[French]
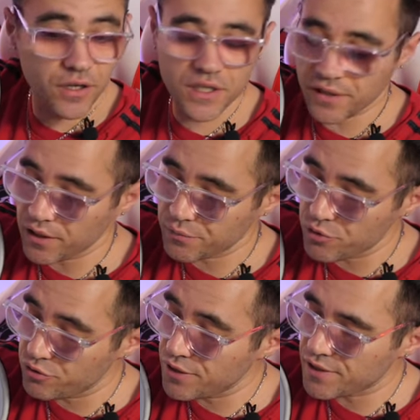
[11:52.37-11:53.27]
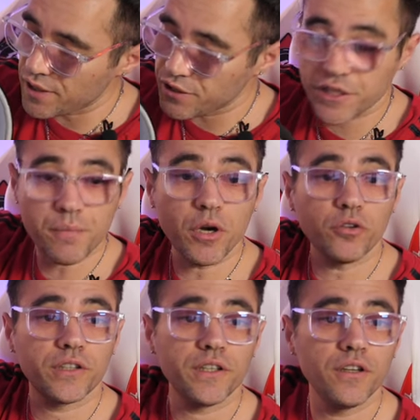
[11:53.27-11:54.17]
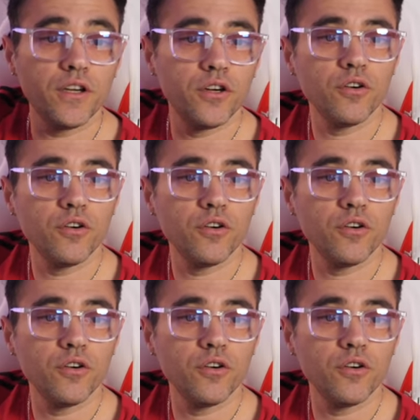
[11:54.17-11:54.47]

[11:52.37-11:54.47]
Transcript: et c'est vrai que je me suis dit que ça allait jamais rentrer